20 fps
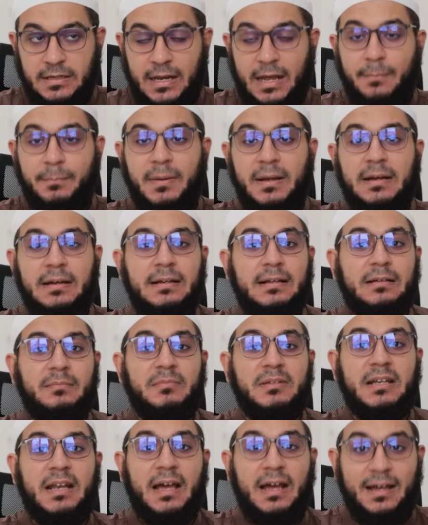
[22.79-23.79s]
Kapan
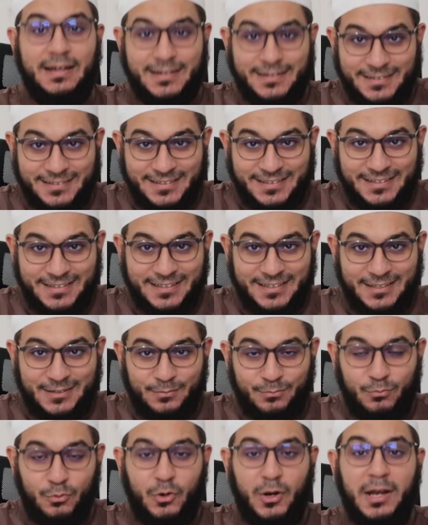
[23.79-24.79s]
kemenangan?
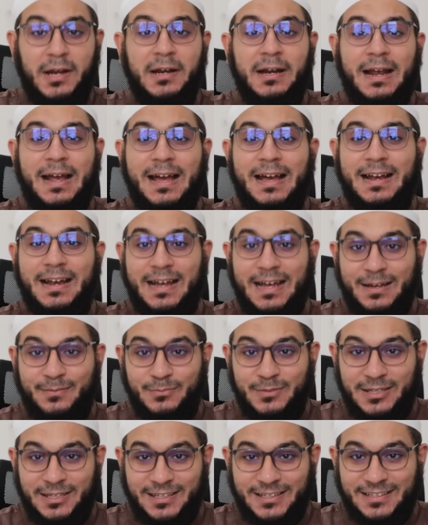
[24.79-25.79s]
Bukankah
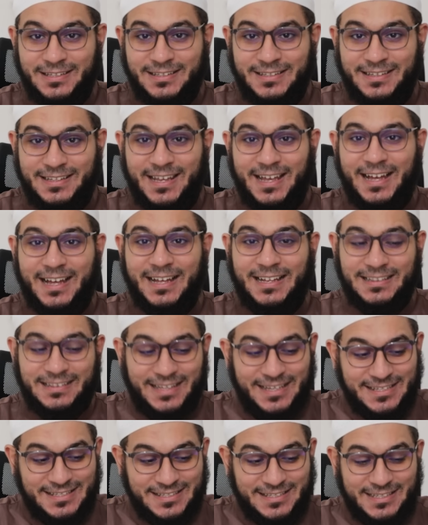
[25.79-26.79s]
kami di
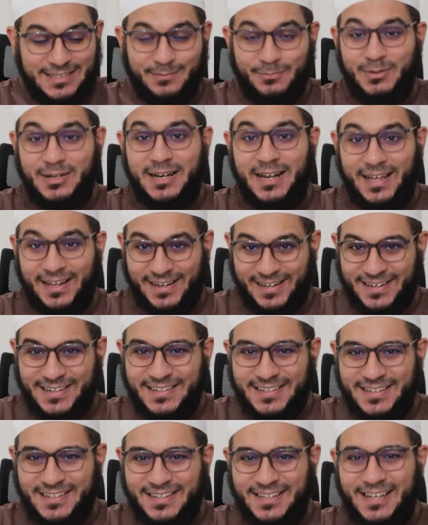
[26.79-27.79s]
atas
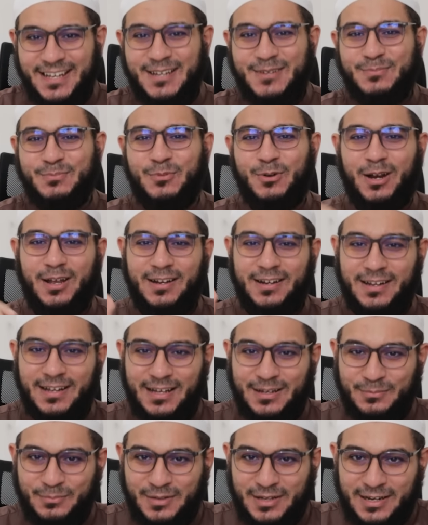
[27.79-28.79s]
kebenaran?
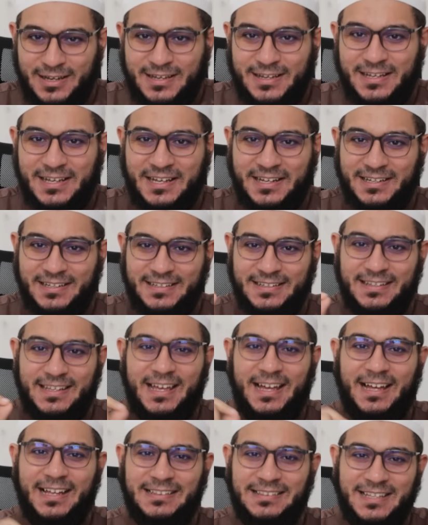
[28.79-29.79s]
Bukankah mereka
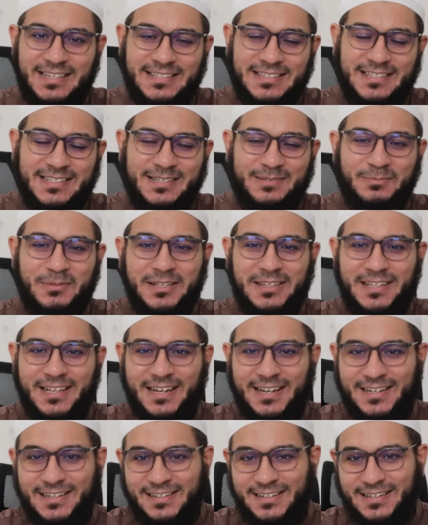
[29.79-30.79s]
di atas
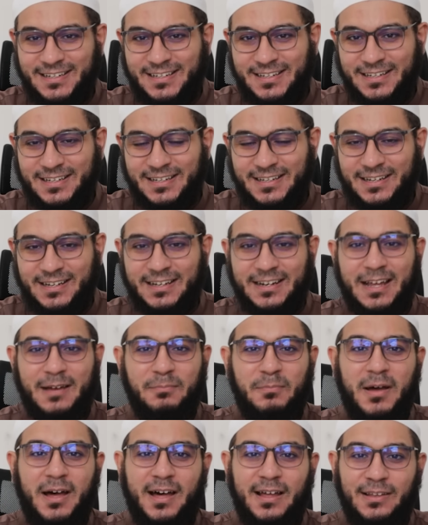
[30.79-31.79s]
kebatilan?
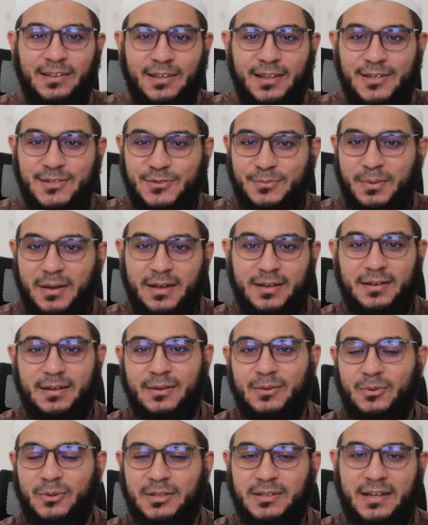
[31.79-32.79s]
Kenapa Allah
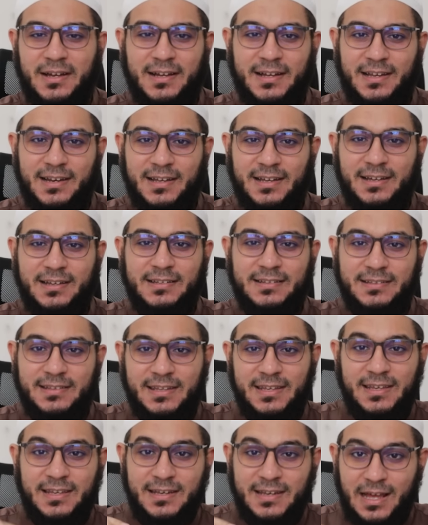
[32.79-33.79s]
Subhanahu wa taala
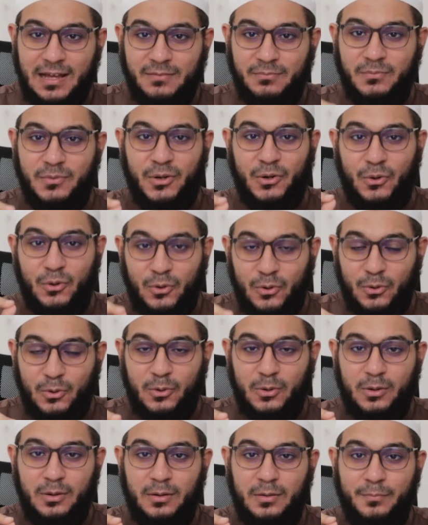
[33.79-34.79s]
tidak
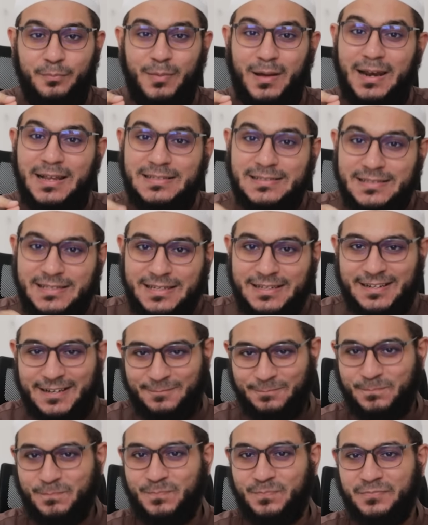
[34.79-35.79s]
menolong
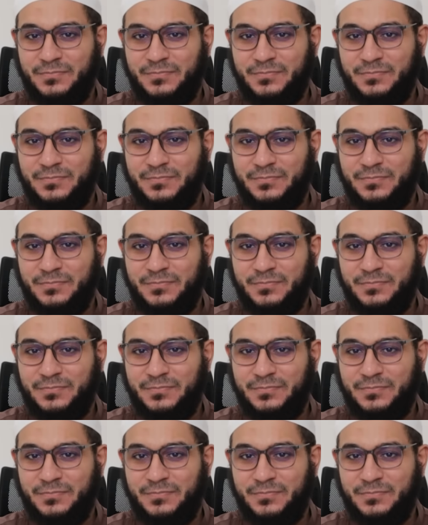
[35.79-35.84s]
Palestina?